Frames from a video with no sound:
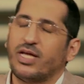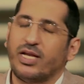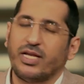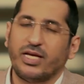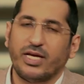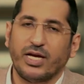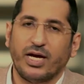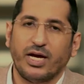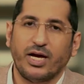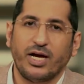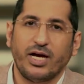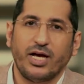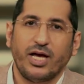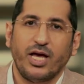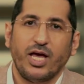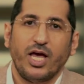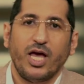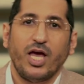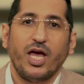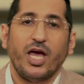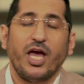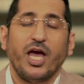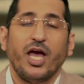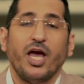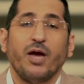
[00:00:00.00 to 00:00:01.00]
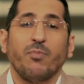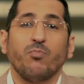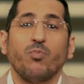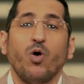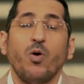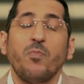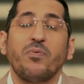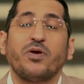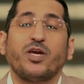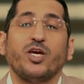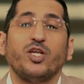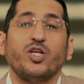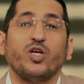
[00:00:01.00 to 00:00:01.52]
تليها
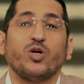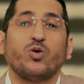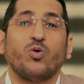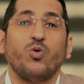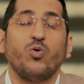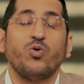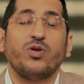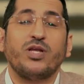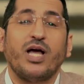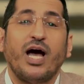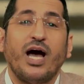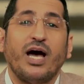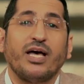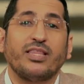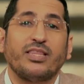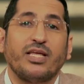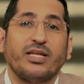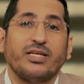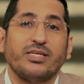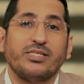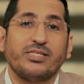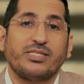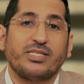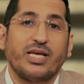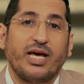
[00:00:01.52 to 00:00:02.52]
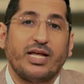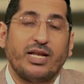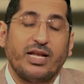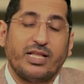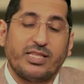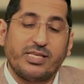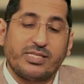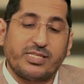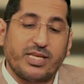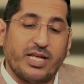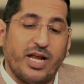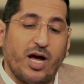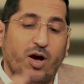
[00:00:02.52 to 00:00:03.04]
ممكن يكون هذا الإنسان
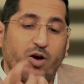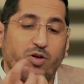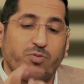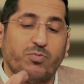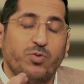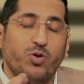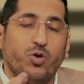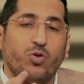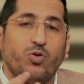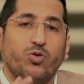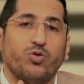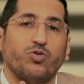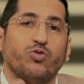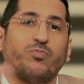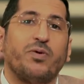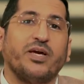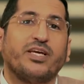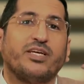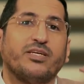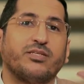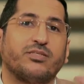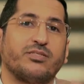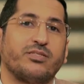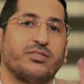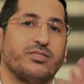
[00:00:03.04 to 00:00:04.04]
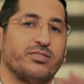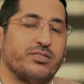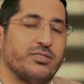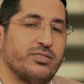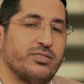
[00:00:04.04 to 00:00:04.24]
الذي سنأخذ منه العضو ميت